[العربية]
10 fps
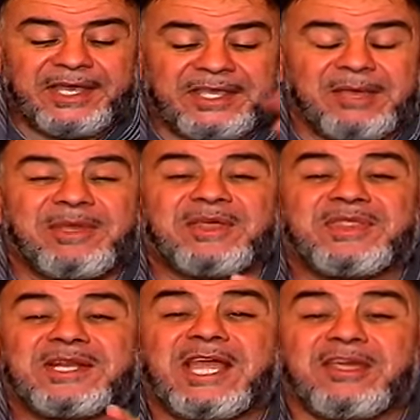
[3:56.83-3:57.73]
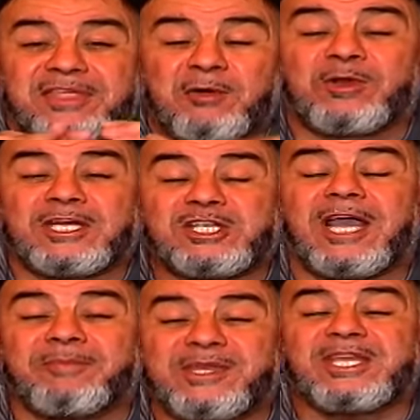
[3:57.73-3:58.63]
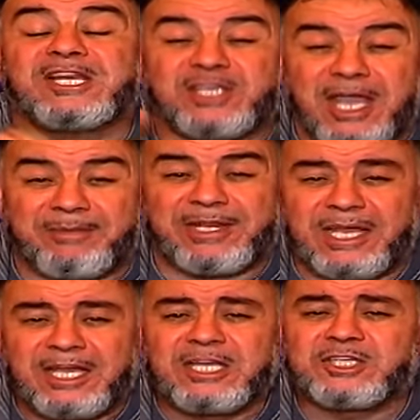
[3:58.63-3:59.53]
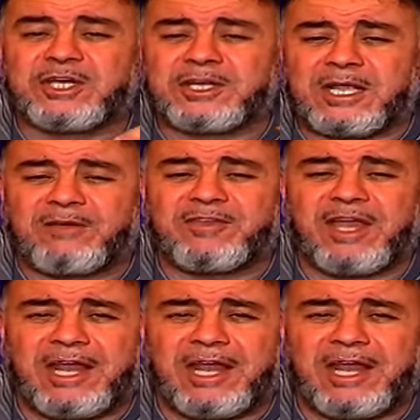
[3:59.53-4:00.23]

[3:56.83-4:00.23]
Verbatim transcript: هي بإذن الله ثورة شعبية شاملة شارك فيها